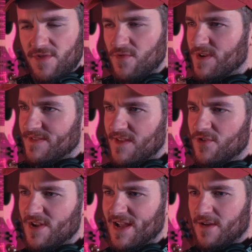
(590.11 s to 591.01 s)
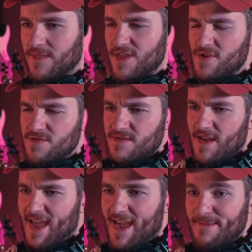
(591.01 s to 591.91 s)
Durante toda la
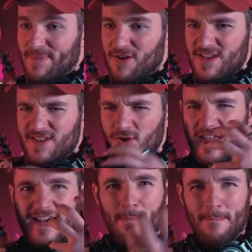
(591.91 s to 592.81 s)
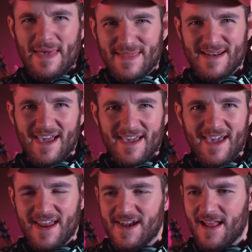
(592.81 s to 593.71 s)
canción, eh, pero que se oye en la mezcla en
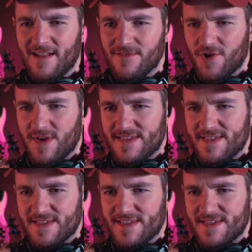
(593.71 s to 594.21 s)
general, ¿no?